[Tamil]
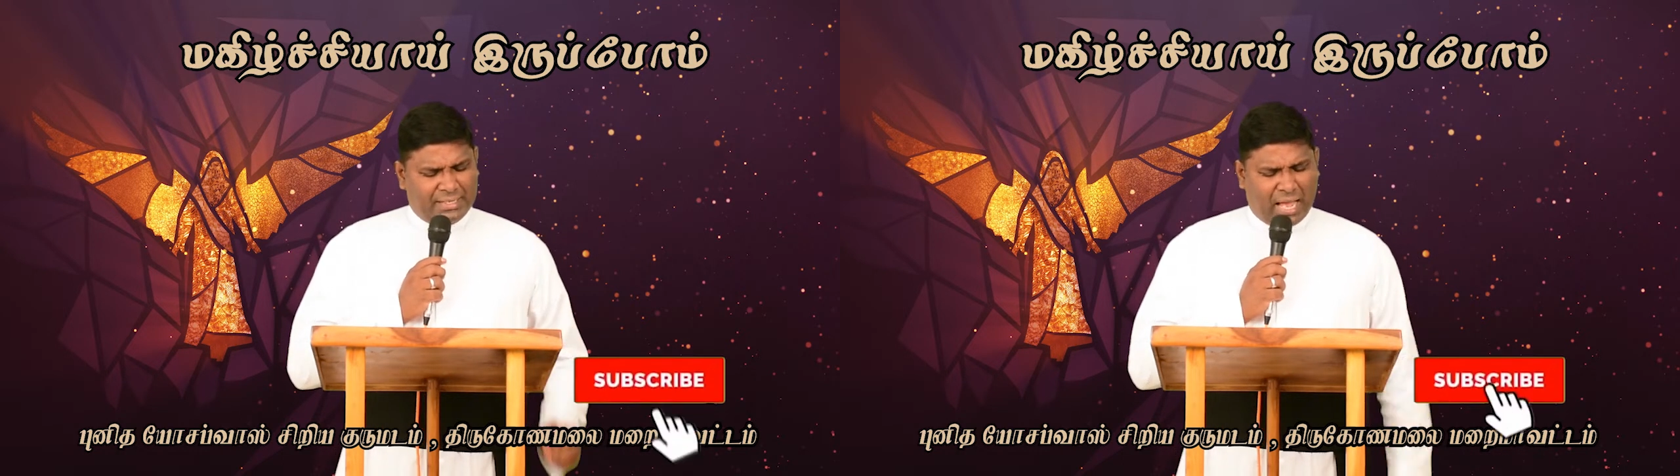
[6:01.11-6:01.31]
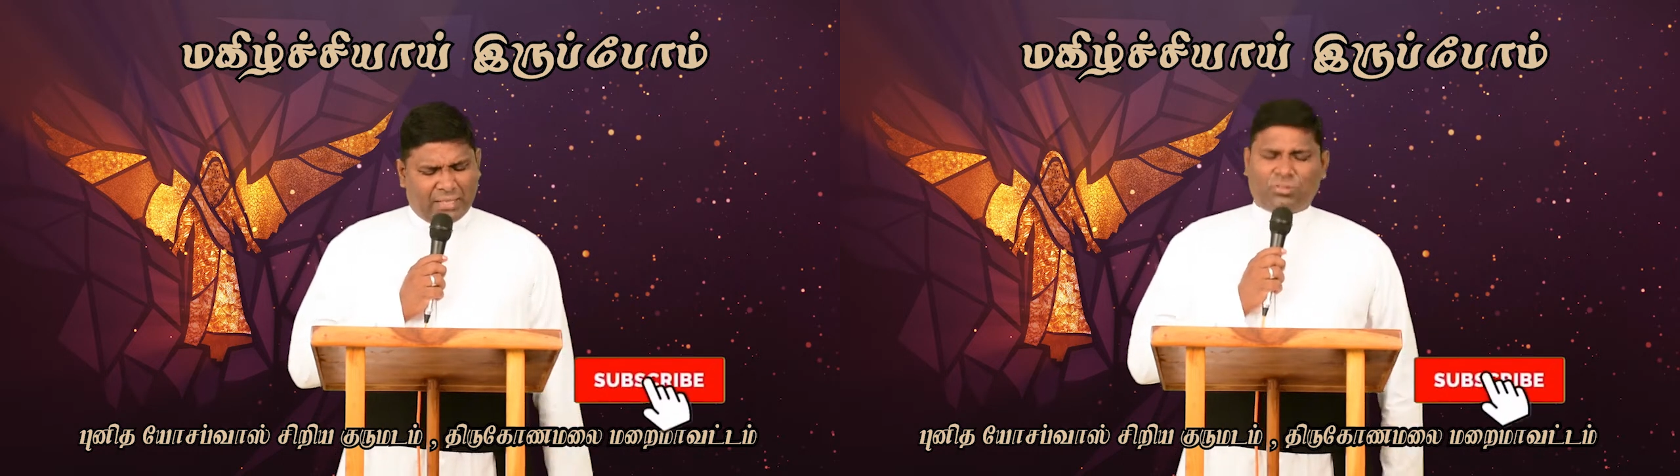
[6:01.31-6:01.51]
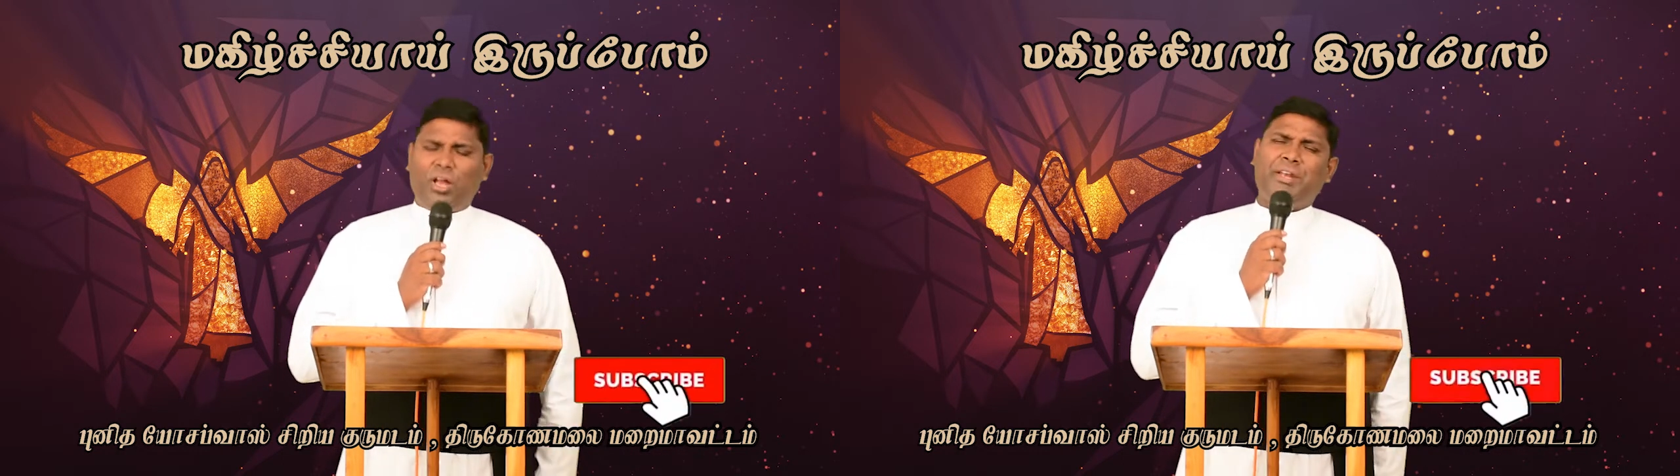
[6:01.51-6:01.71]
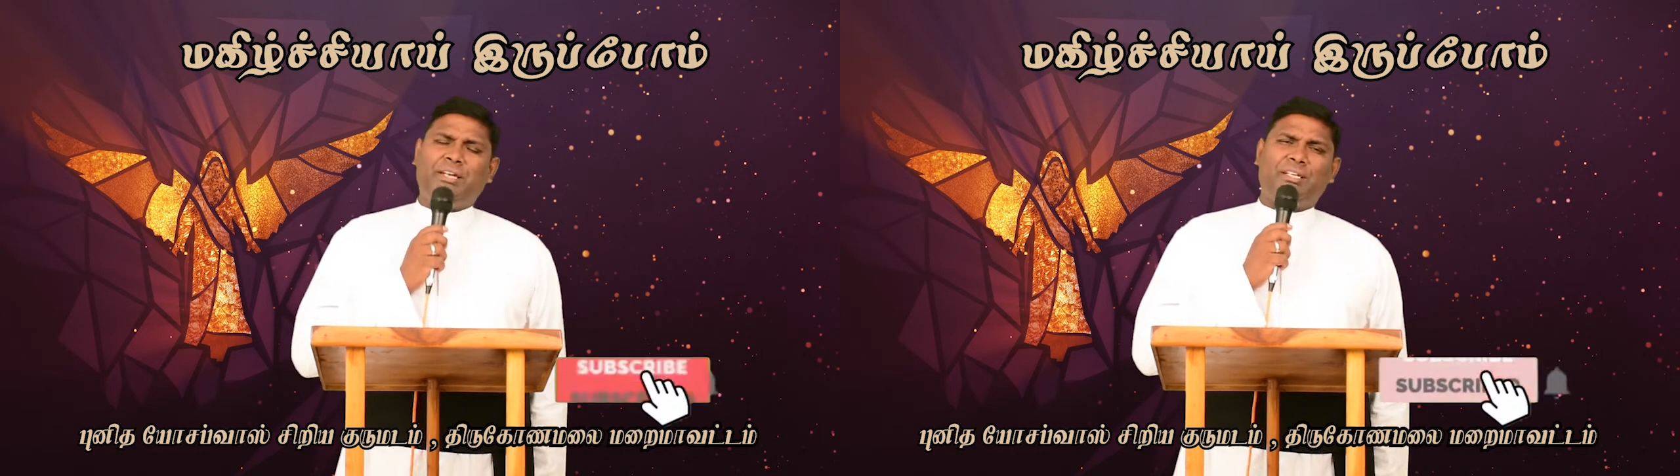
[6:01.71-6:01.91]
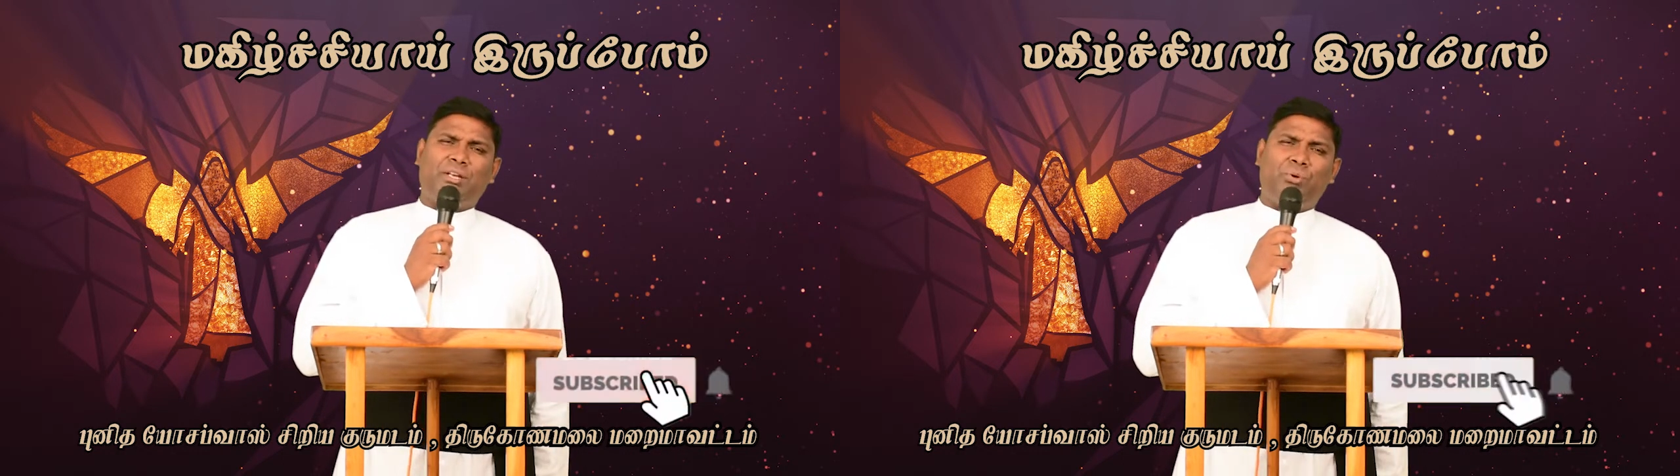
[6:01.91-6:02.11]
நாத்தான்
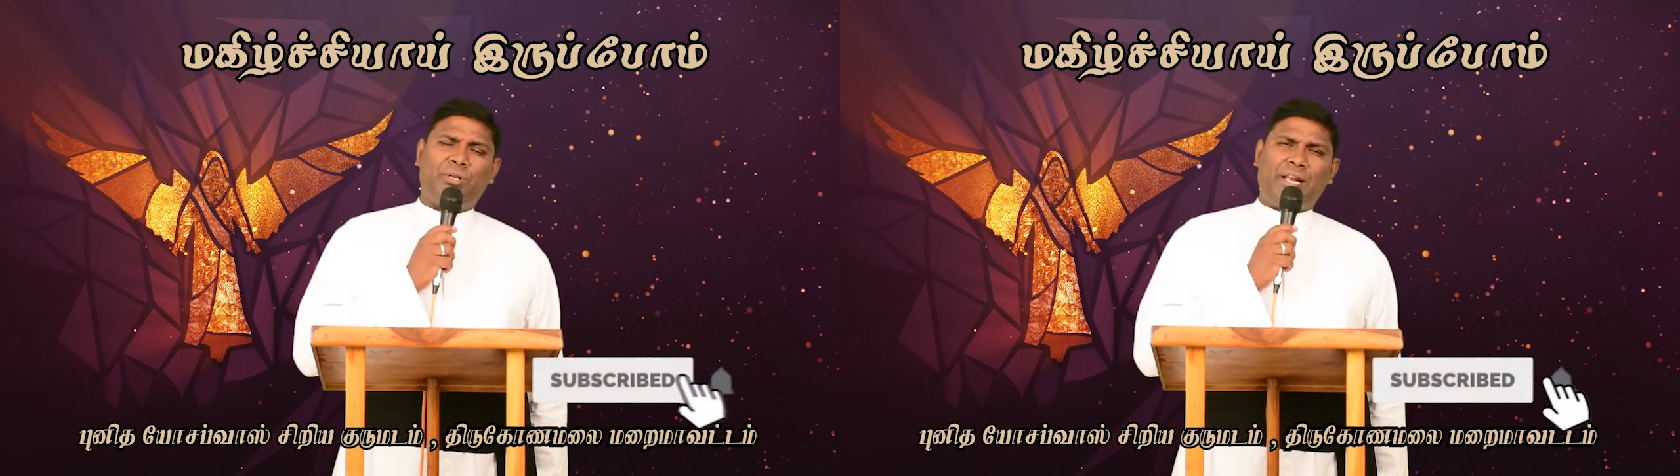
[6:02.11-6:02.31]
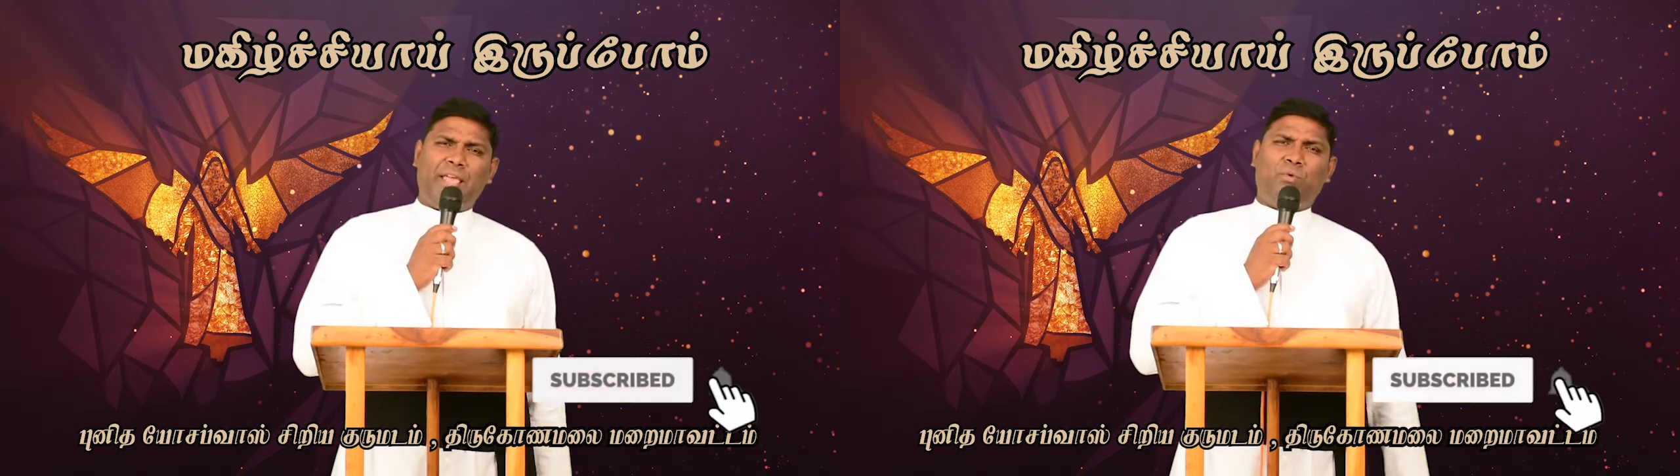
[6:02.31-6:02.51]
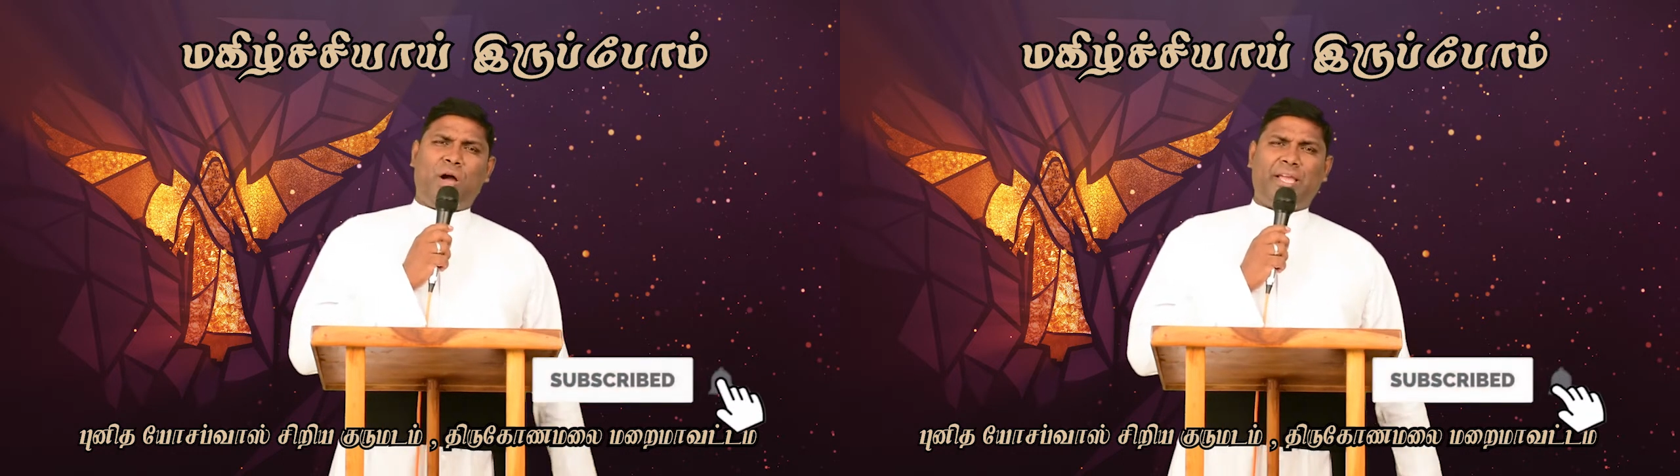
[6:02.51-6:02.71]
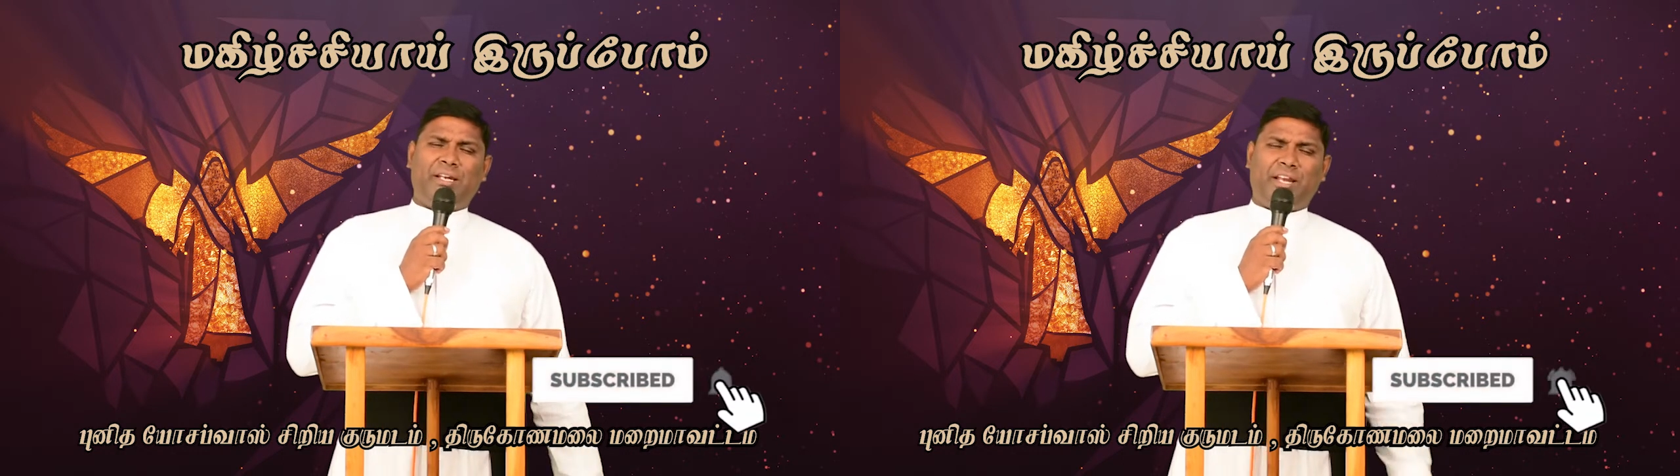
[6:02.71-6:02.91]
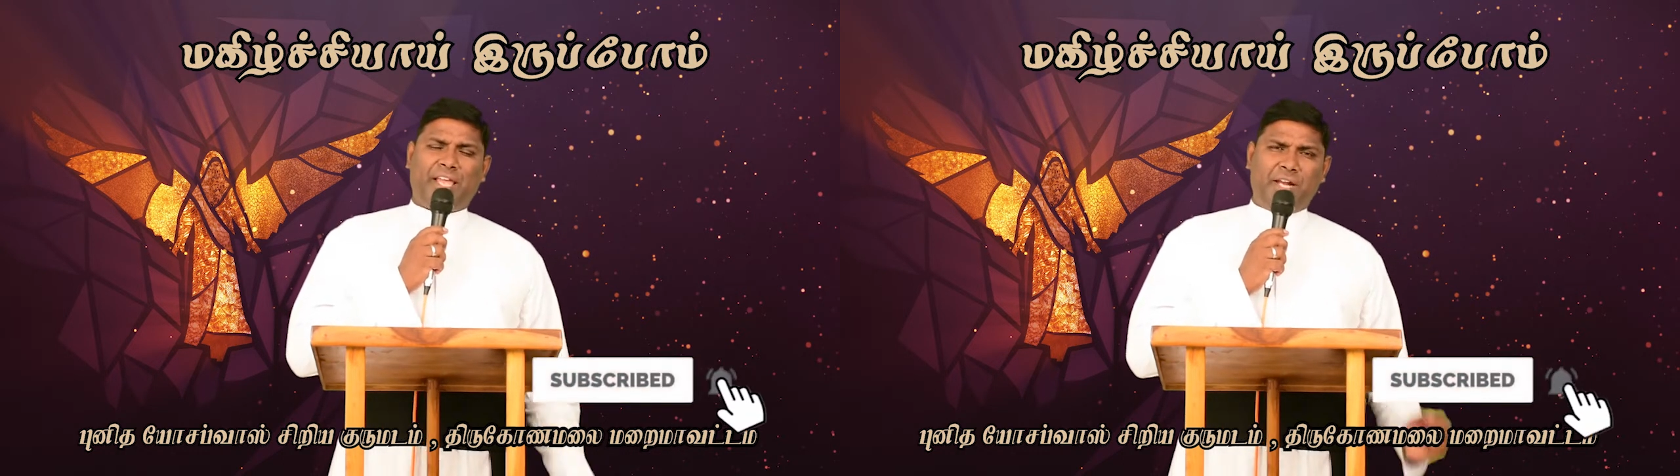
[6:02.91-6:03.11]
என்கிற ஒரு
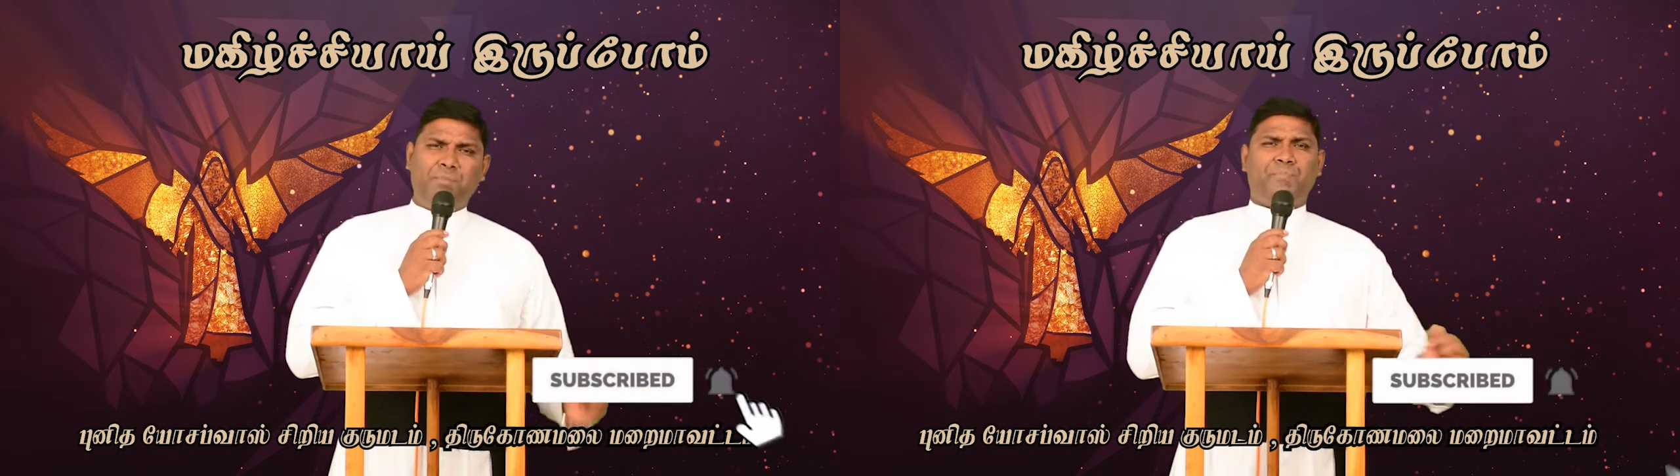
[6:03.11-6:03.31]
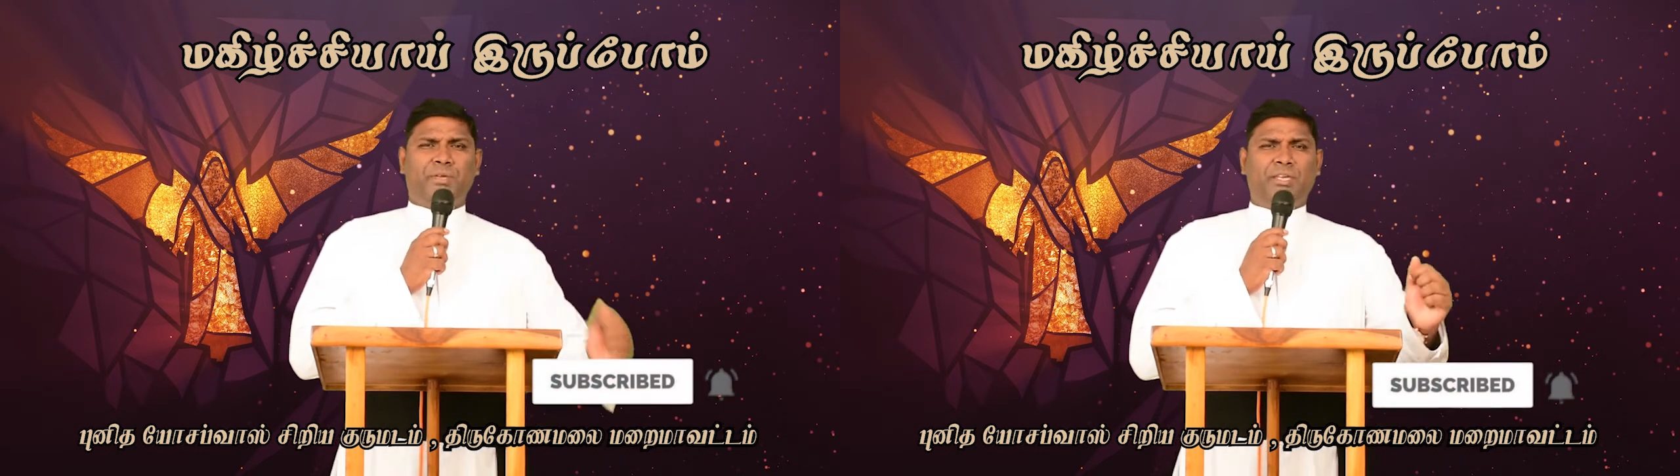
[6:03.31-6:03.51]
இறைவாக்கினரை அனுப்பி